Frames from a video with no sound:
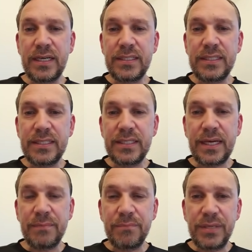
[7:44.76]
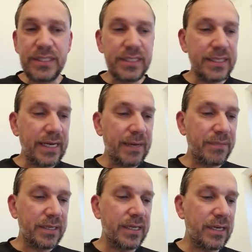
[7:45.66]
Sie sind ein bisschen
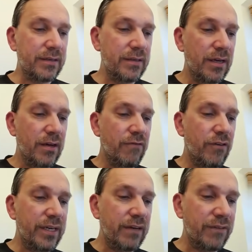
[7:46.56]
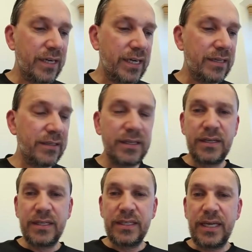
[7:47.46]
abgegangen von der Frage,
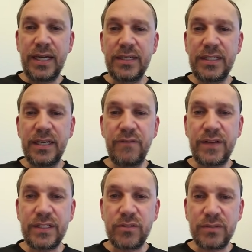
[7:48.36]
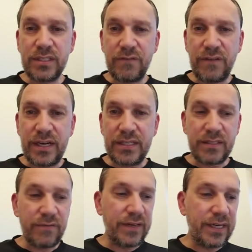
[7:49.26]
jegliche Infektionsgefahr ist
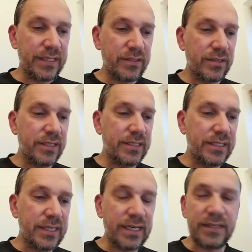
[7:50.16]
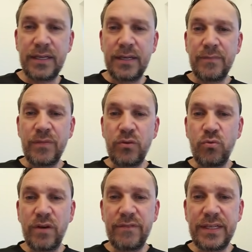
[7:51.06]
gefährlich, sondern sie sagen,
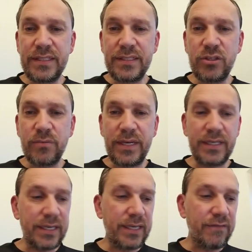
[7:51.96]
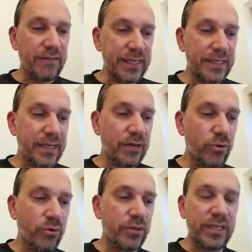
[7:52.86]
nur wenn es sich um eine relevante
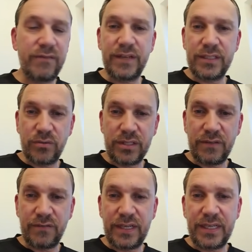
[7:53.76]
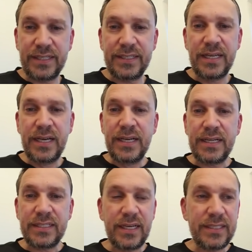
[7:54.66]
Erhöhung der Infektionsgefahr handelt.
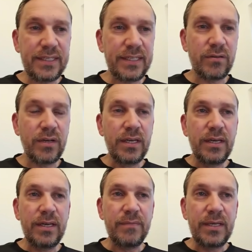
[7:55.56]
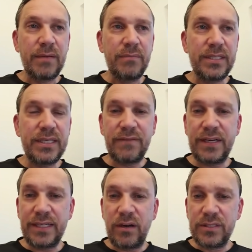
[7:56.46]
Das heißt also, ähm, bisher
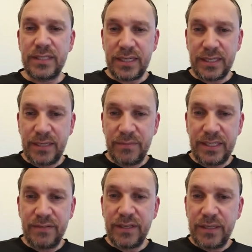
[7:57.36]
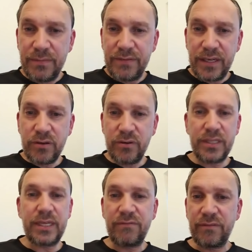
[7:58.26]
war die Aussage immer, die wir immer wieder
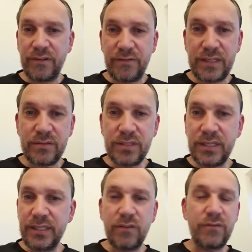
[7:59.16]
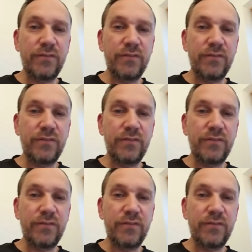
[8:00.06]
gehört haben vom Verfassungsgericht, auch von